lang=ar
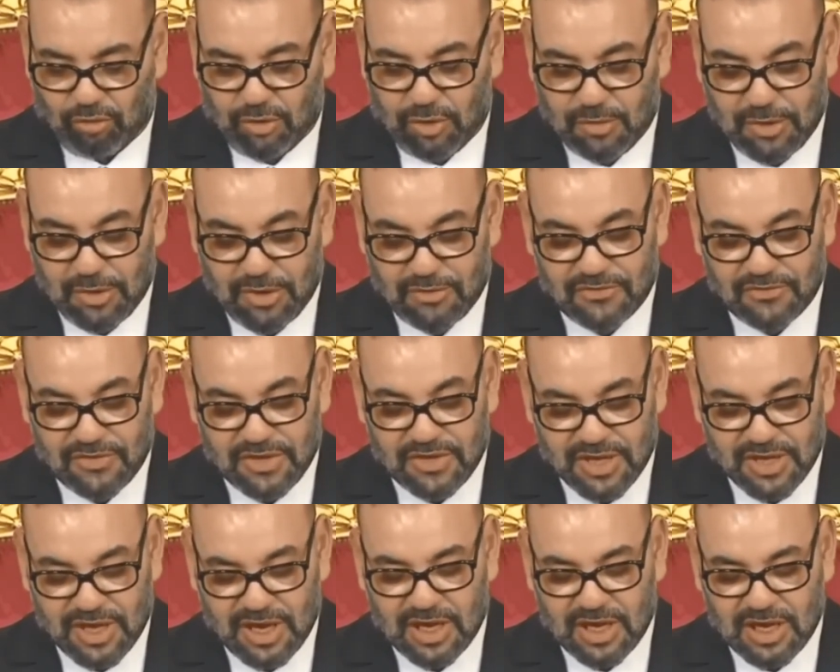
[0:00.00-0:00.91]
بما
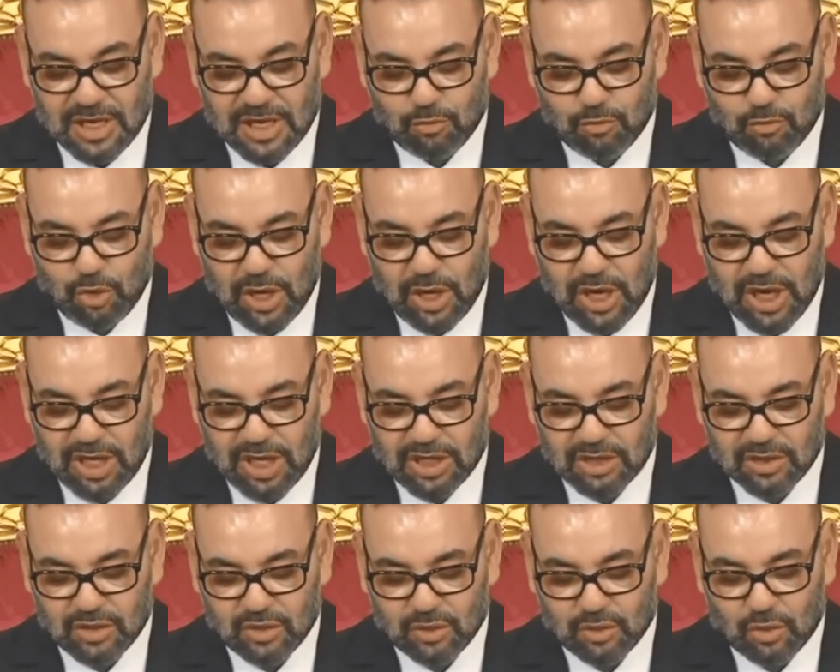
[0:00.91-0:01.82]
في ذلك
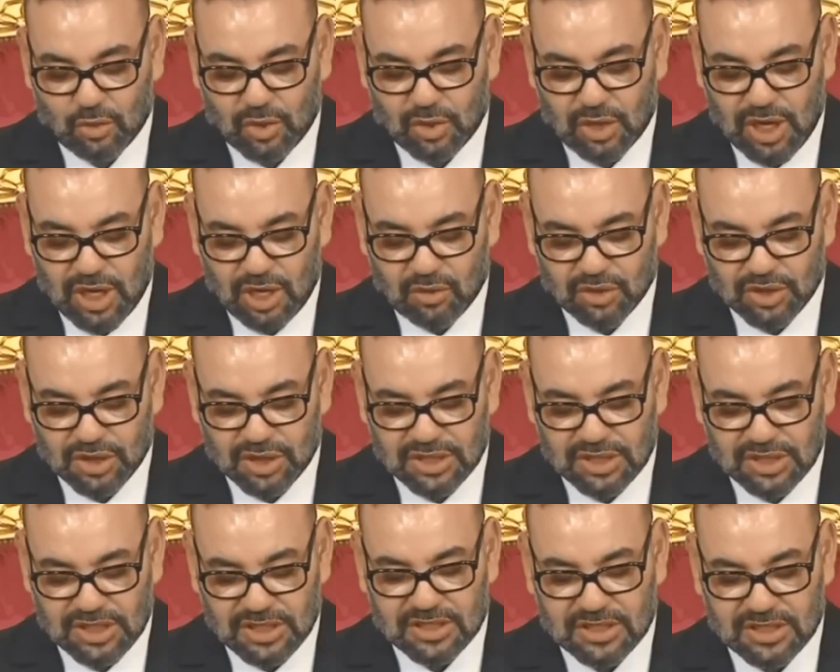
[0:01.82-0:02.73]
معاهدة مراكش
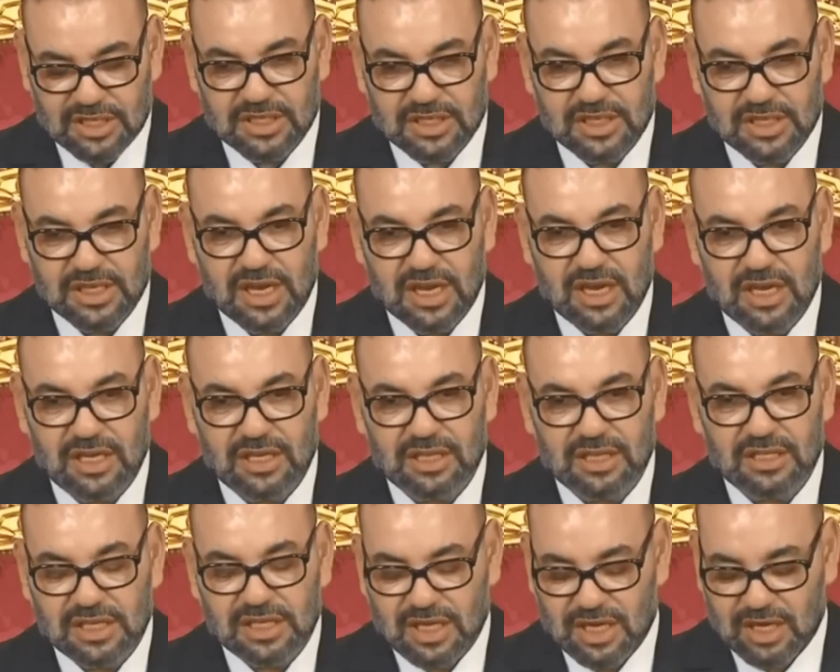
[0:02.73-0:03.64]
التأسيسية
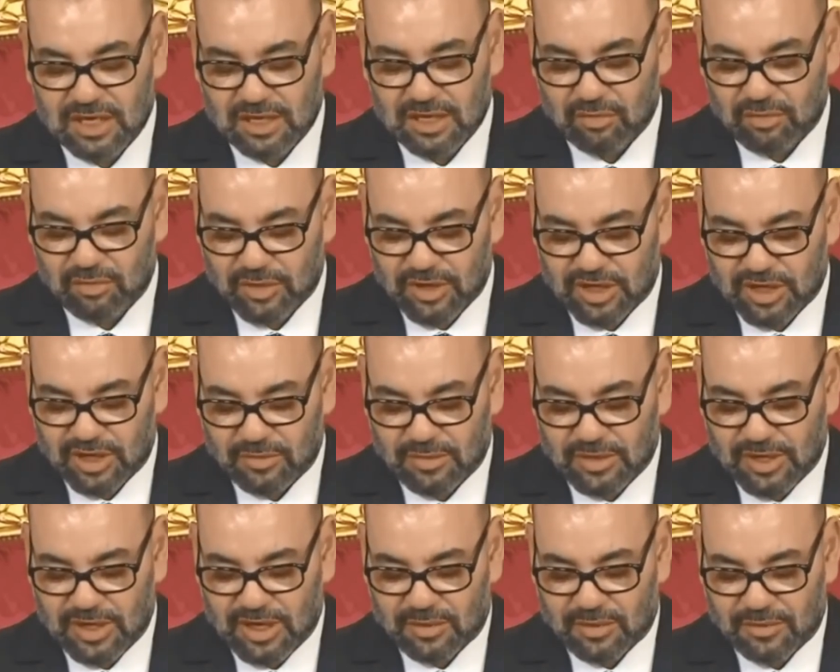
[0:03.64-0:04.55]
للاتحاد
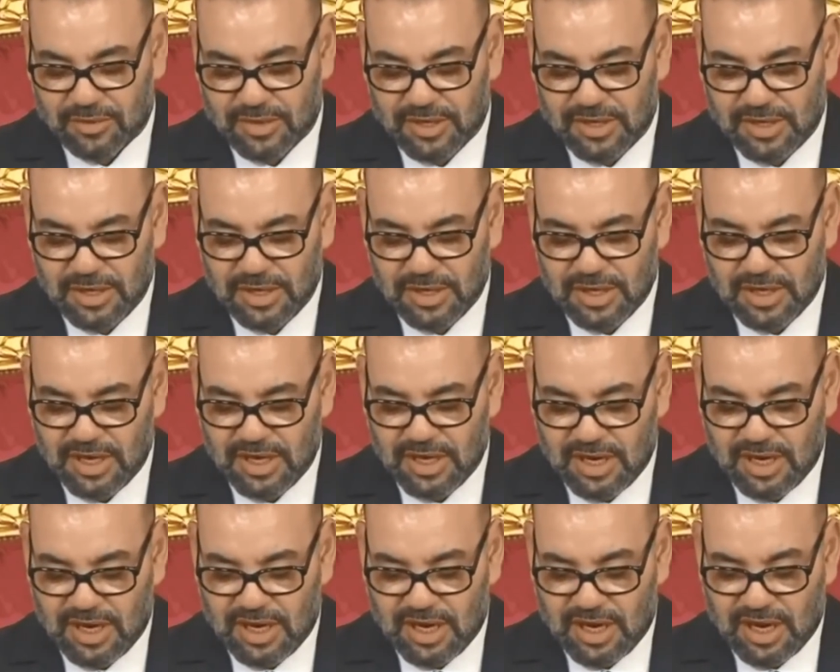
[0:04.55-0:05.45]
المغرب العربي
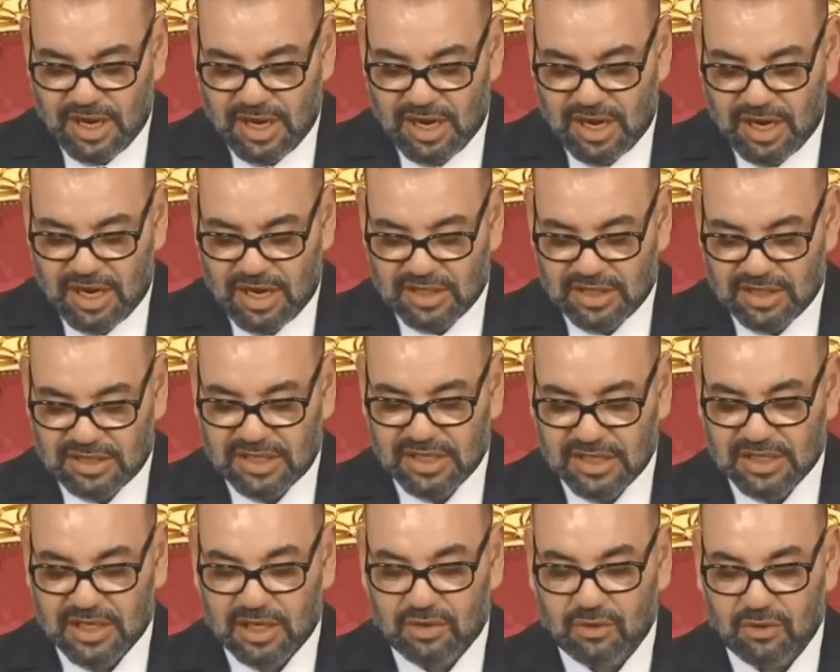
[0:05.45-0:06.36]

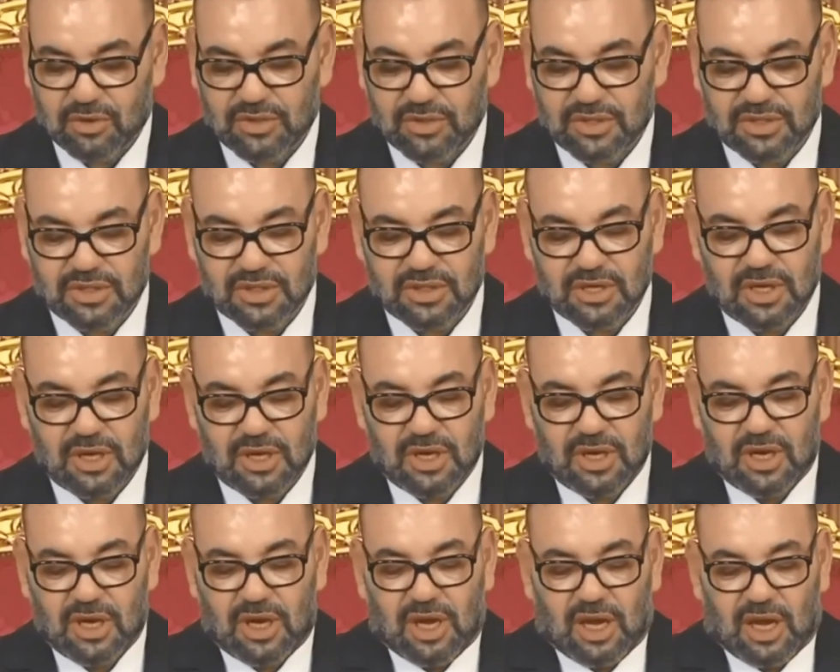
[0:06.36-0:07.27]
التي تنص
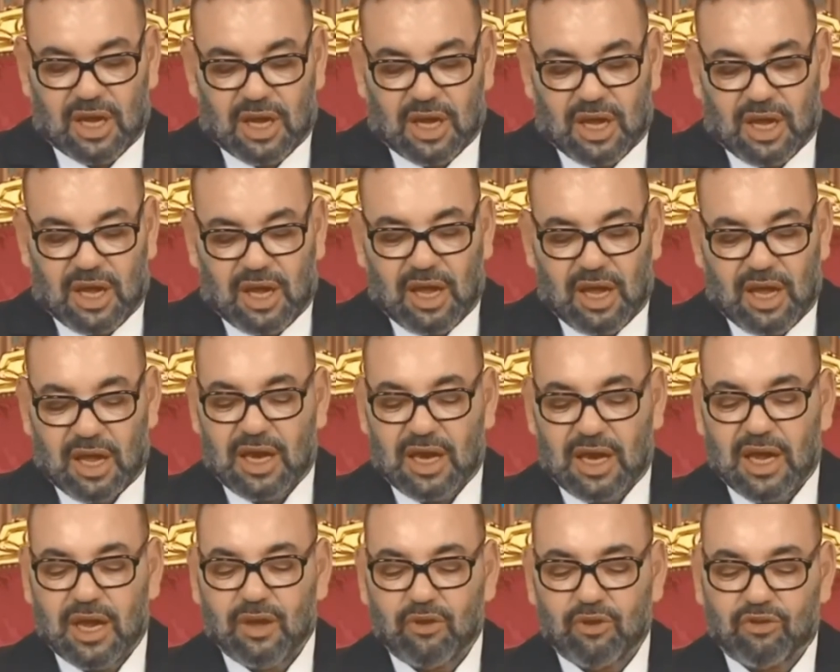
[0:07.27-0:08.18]

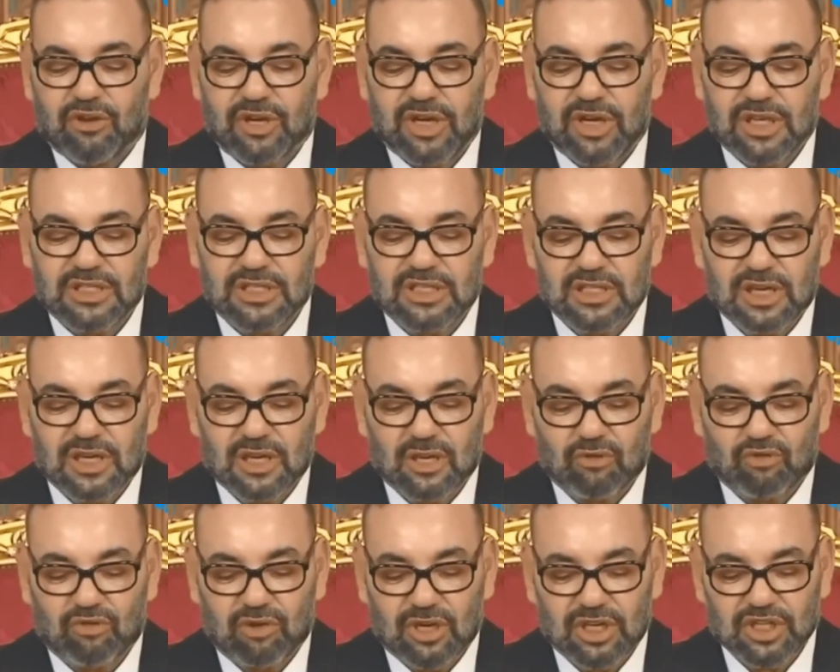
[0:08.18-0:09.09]
على حرية
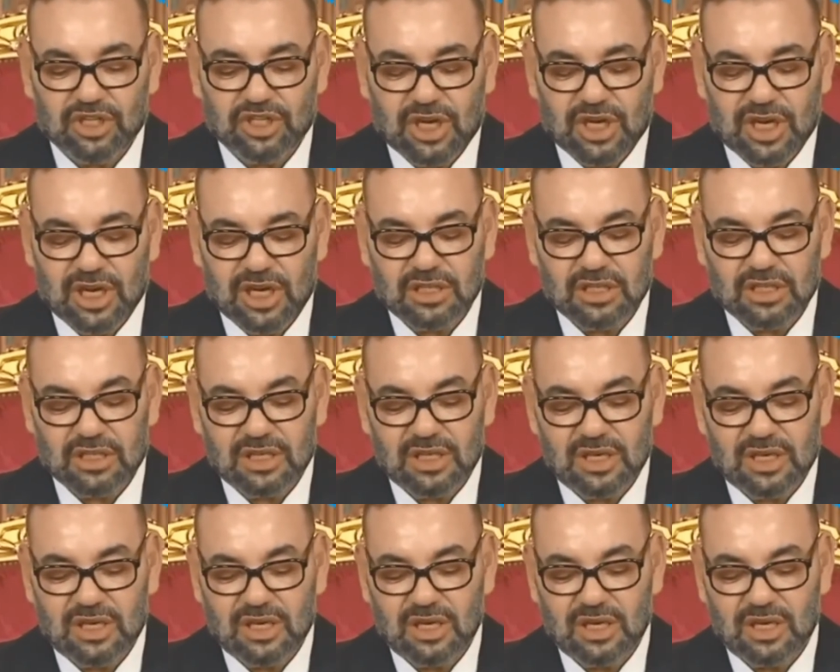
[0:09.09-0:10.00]
تنقل
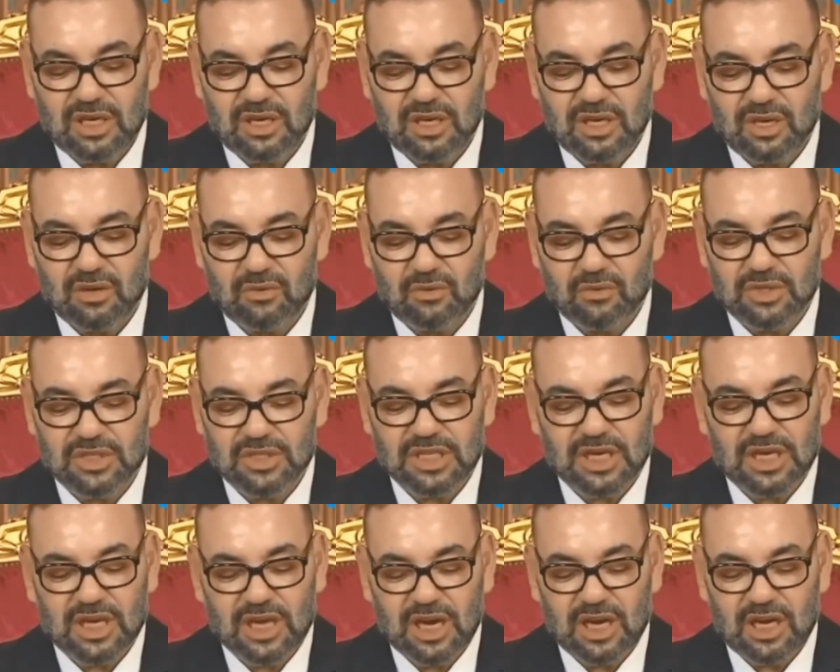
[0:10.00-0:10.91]
الأشخاص
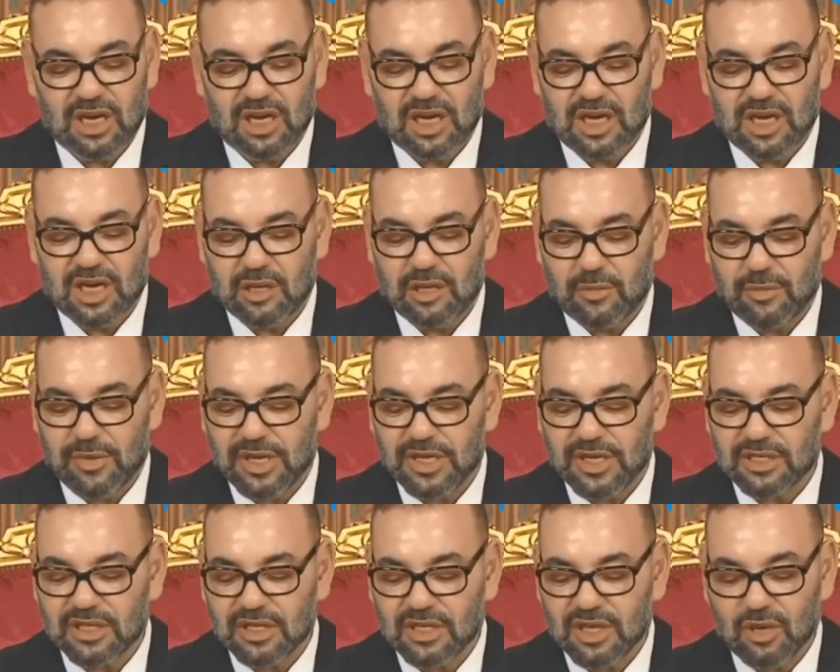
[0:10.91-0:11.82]
وانتقال
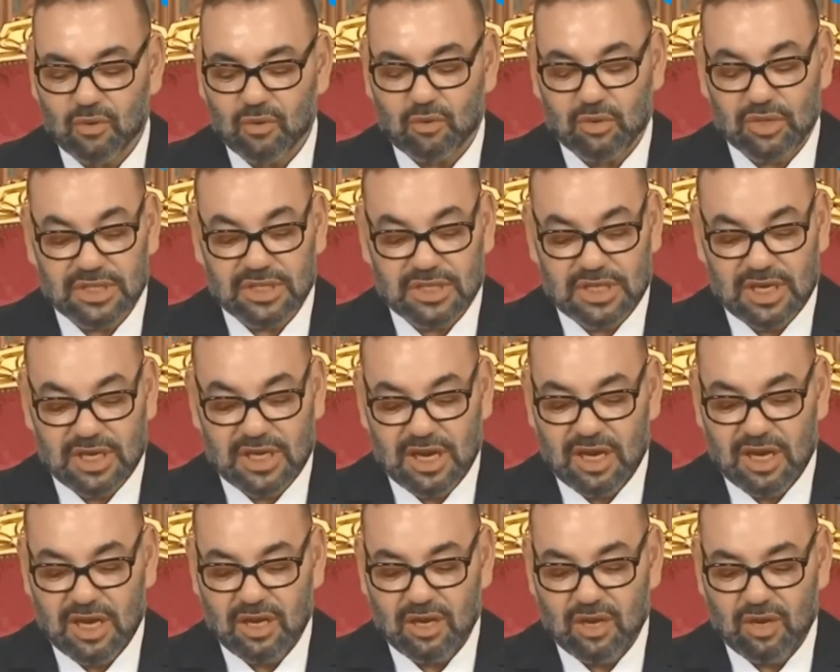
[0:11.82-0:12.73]
الخدمات
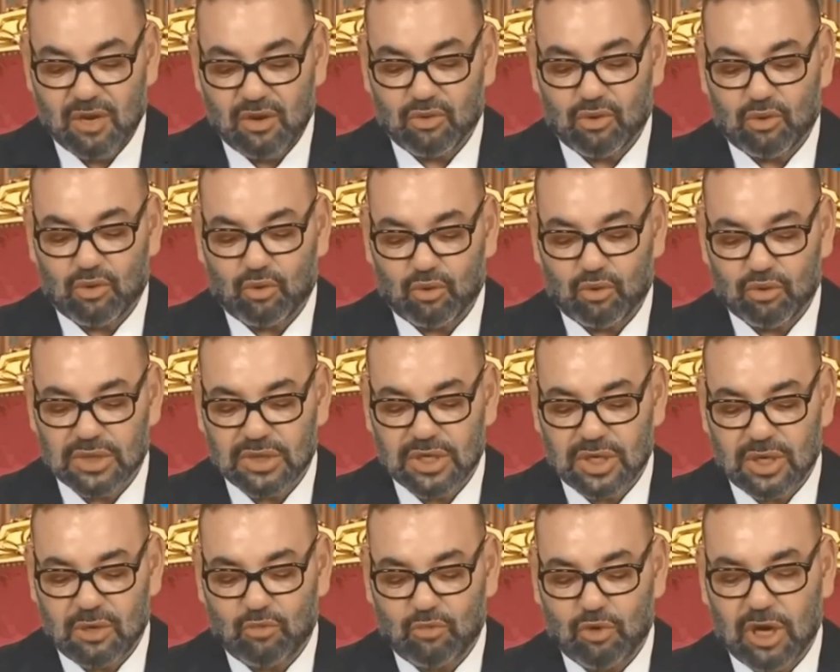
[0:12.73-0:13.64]
والسلع
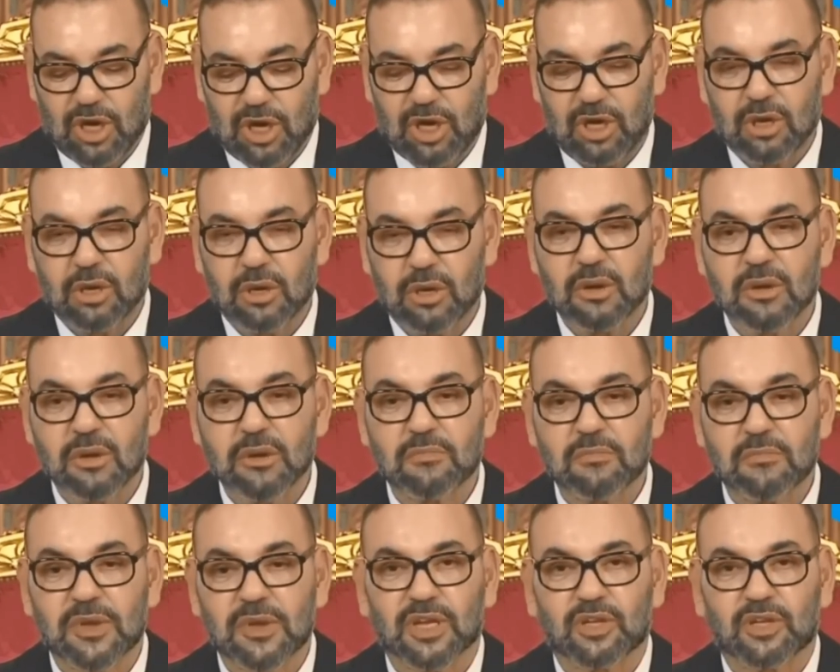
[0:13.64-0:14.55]
ورؤوس الأموال
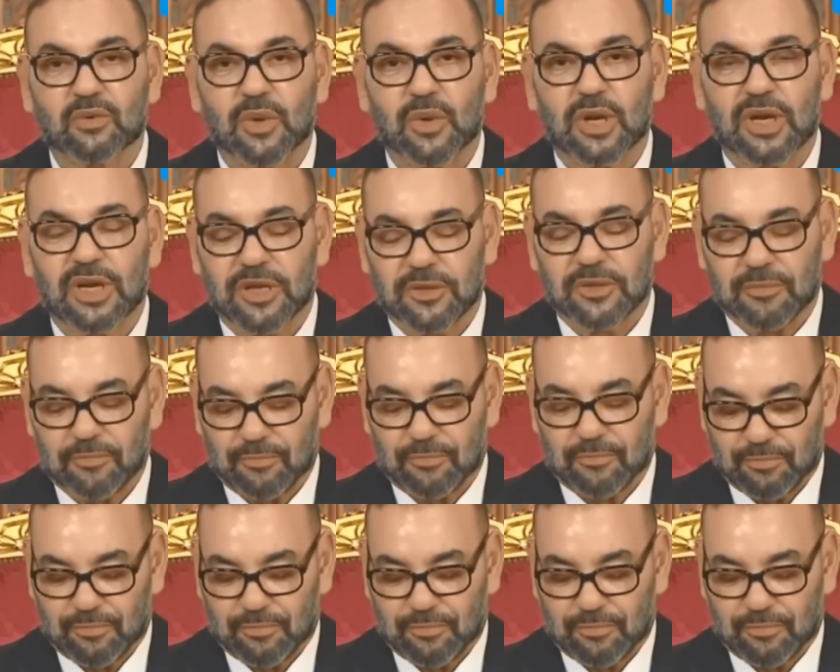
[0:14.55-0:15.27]
بين دولهم